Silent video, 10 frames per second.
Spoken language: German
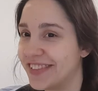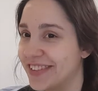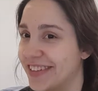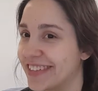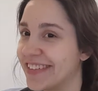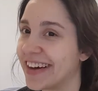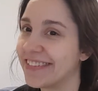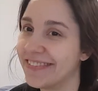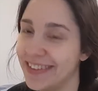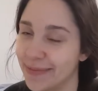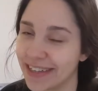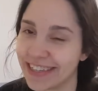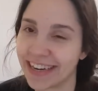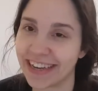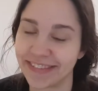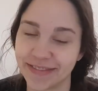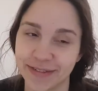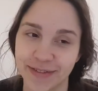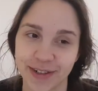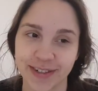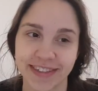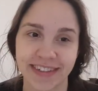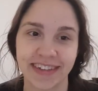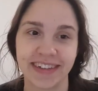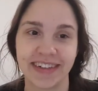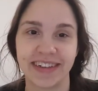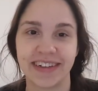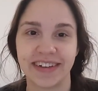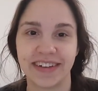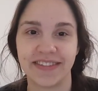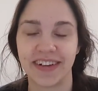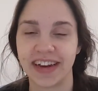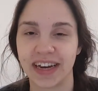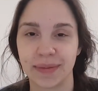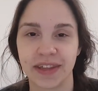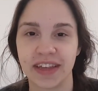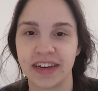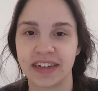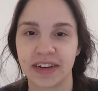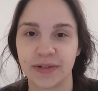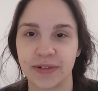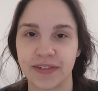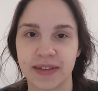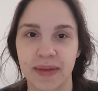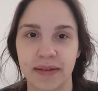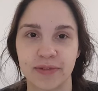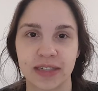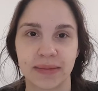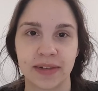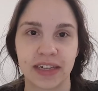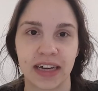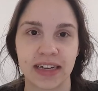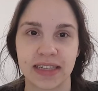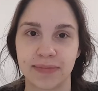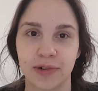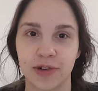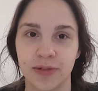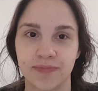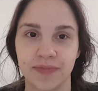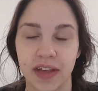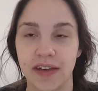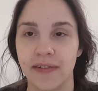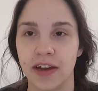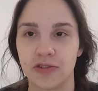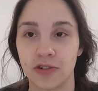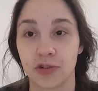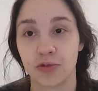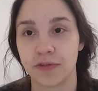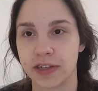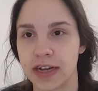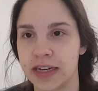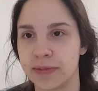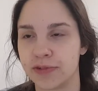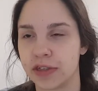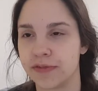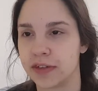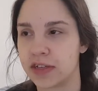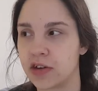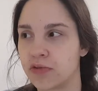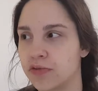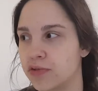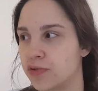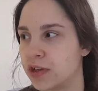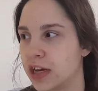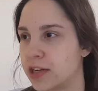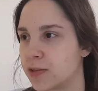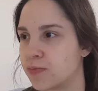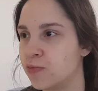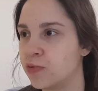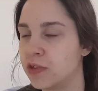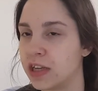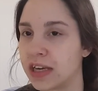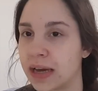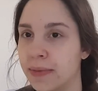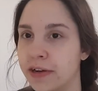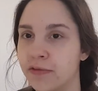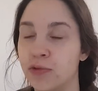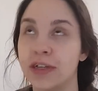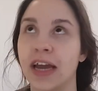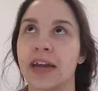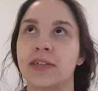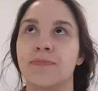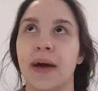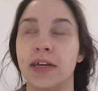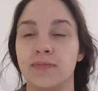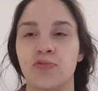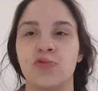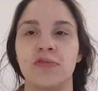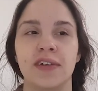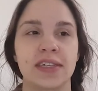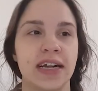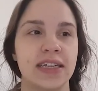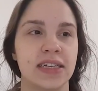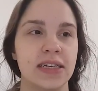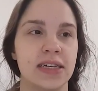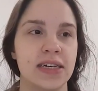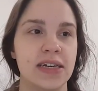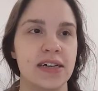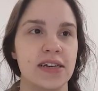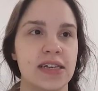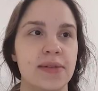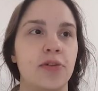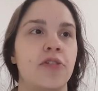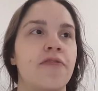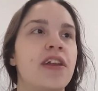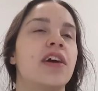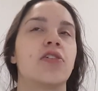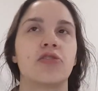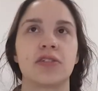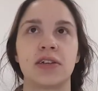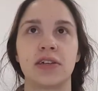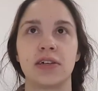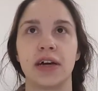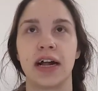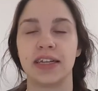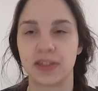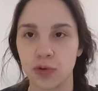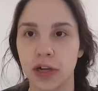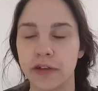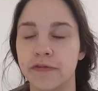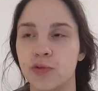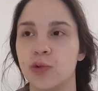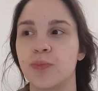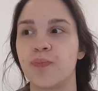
Und es wäre viel Material für Vlogs. Weil ich, glaube ich, jeden Tag irgendwas machen muss, damit ich alles hinbekomme. Wäre natürlich auch gut fürs Geld. Ich muss die Versicherung und so nicht alles buchen. Ich kann meinen Flug direkt beide buchen, was halt immer noch weniger kostet als nur der Hinflug.